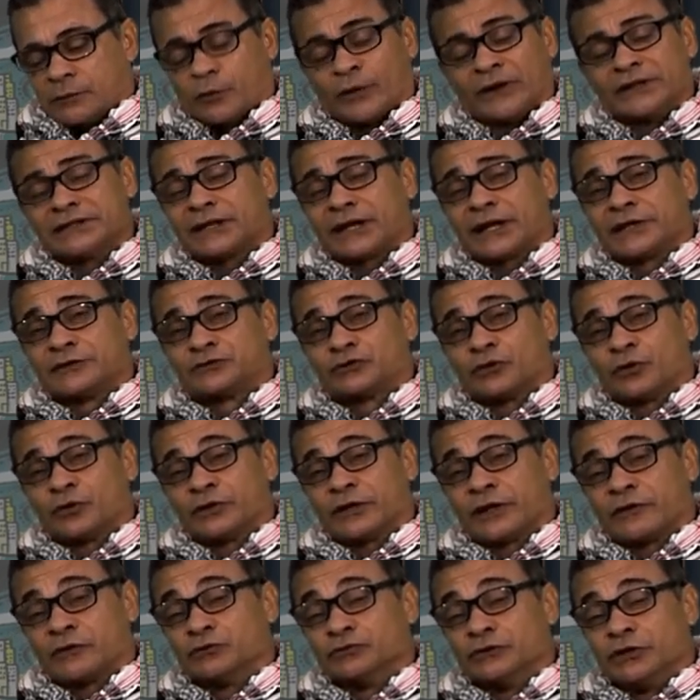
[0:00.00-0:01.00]
Cuenta la
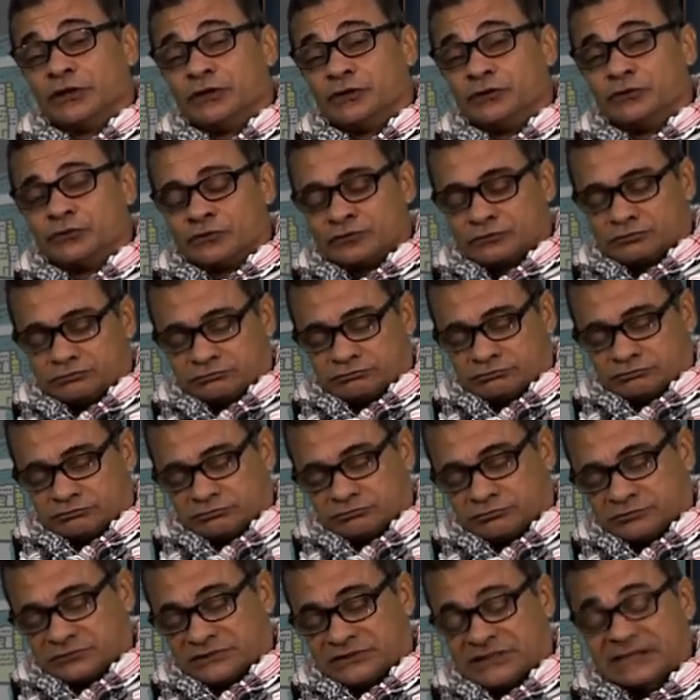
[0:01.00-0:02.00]
historia de un niño
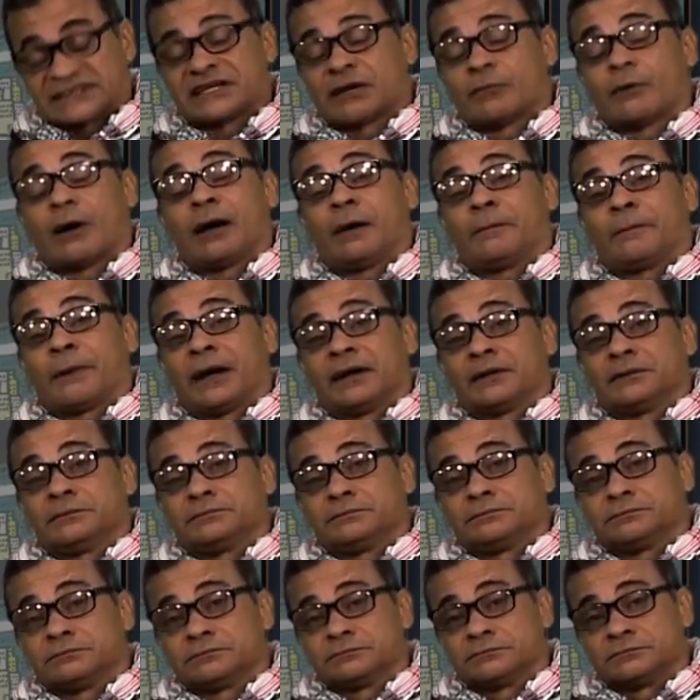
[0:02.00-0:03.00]
que se llamaba
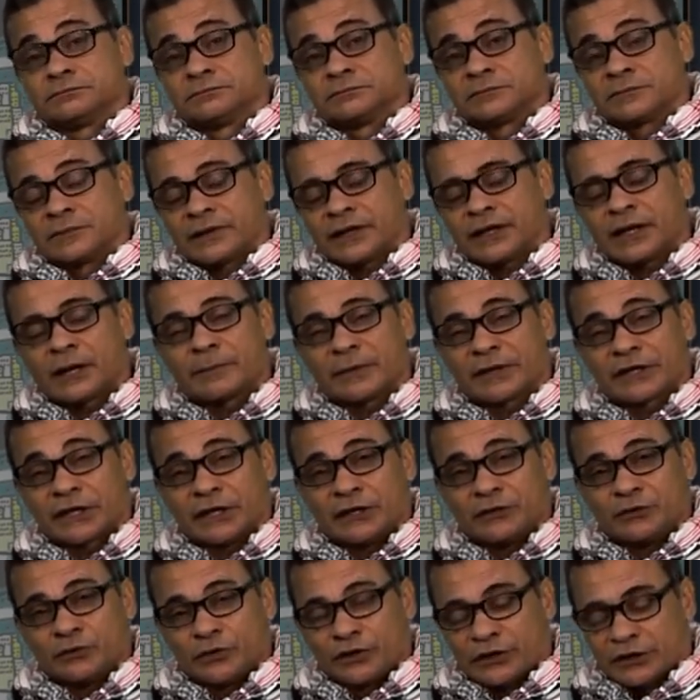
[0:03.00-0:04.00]
Pan. Era
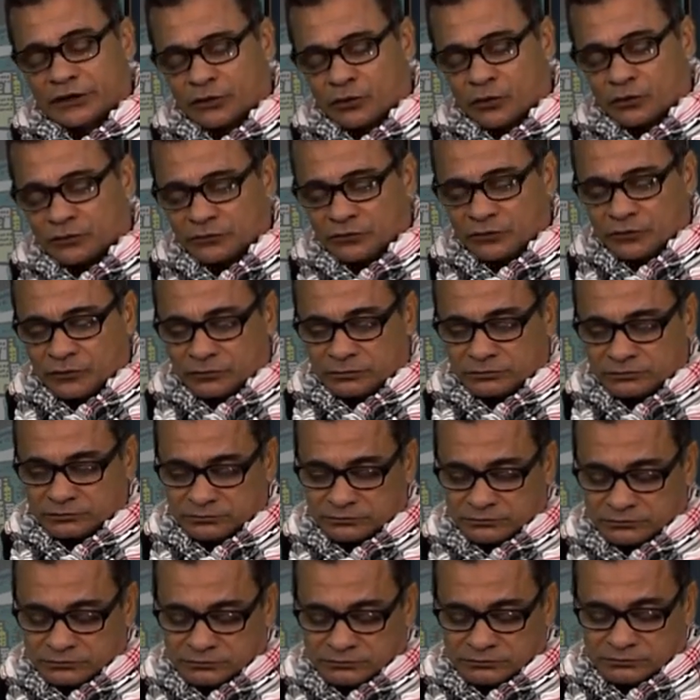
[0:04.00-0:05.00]
pequeño y redondo
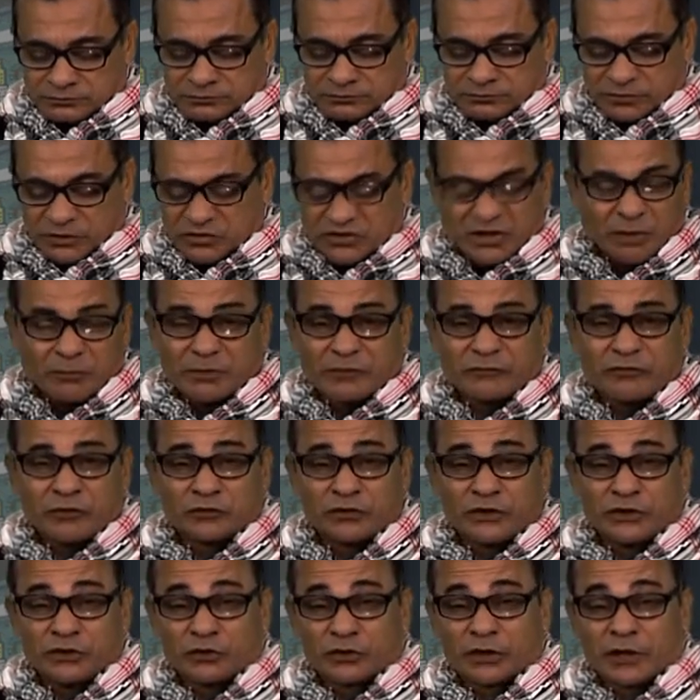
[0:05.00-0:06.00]
pero siempre
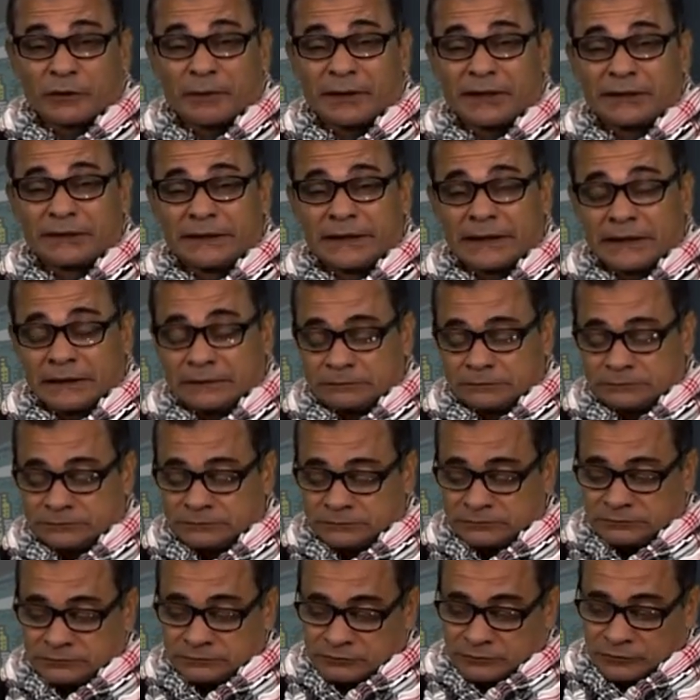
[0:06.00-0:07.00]
fue un niño rebelde,
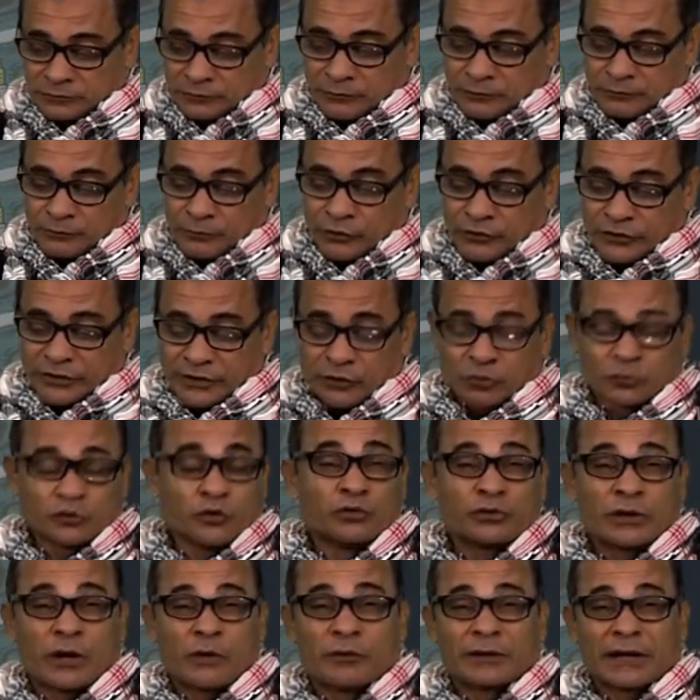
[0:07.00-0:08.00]
porque no
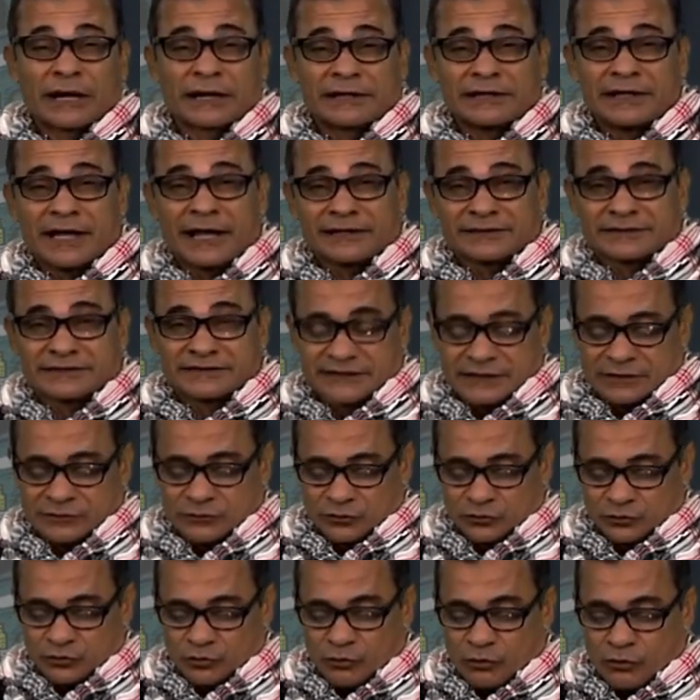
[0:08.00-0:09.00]
tuvo una buena crianza,
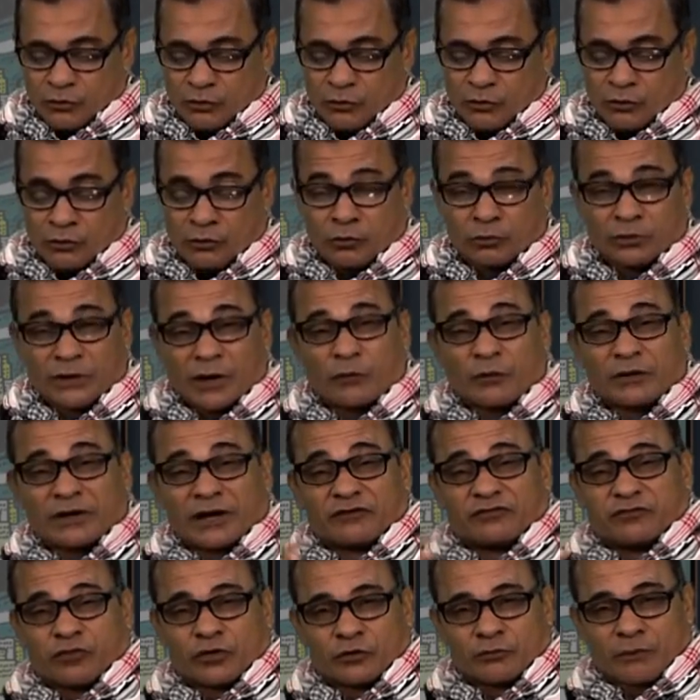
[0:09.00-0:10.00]
no tuvo una
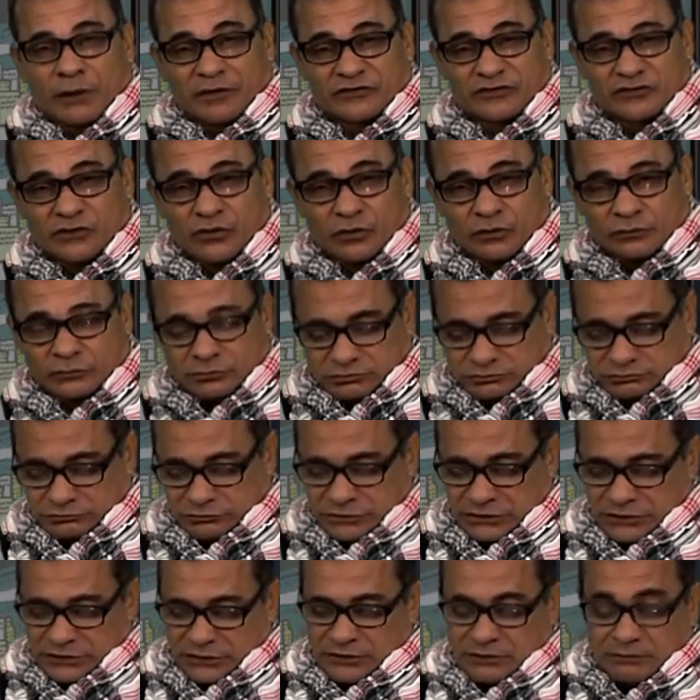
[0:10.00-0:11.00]
buena formación.
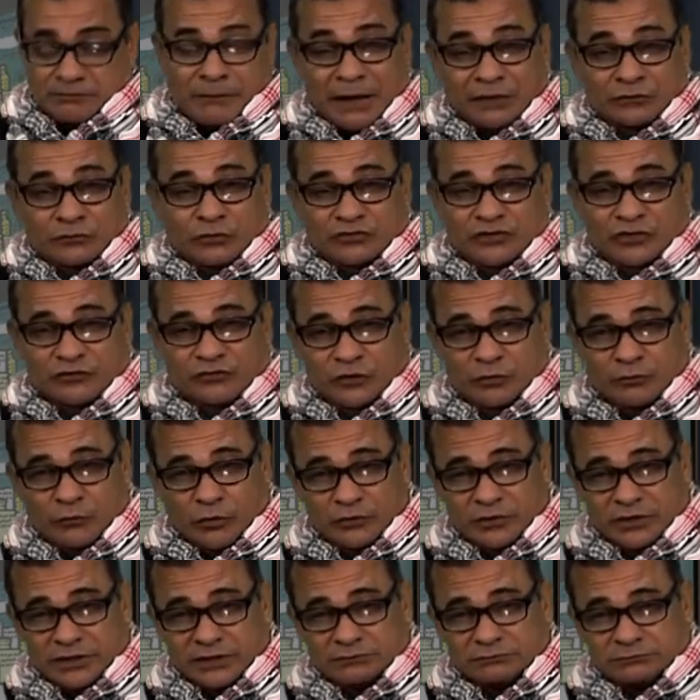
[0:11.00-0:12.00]
Pan no se
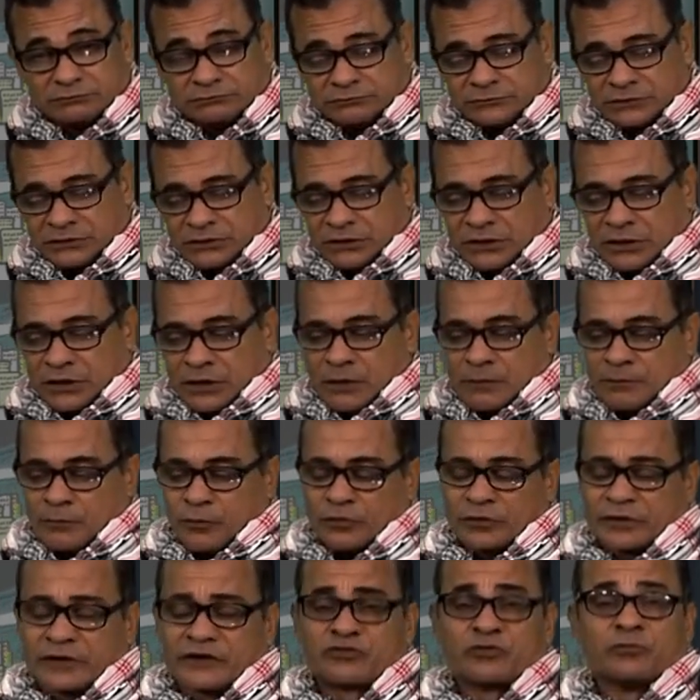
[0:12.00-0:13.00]
formó bien,
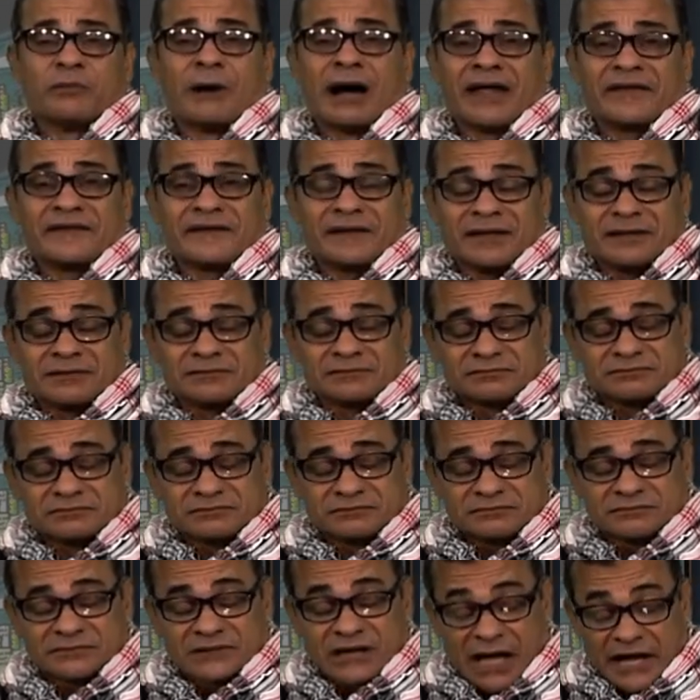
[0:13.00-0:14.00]
porque su madre,
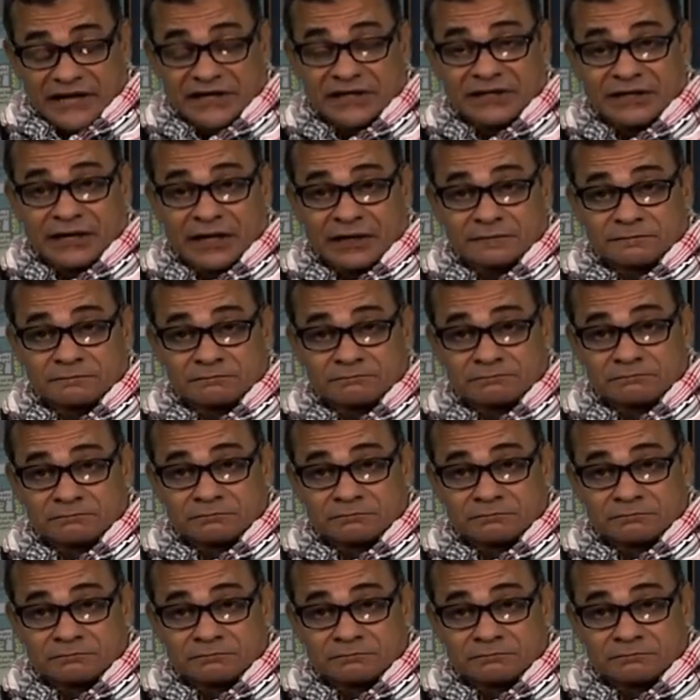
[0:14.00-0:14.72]
Harina,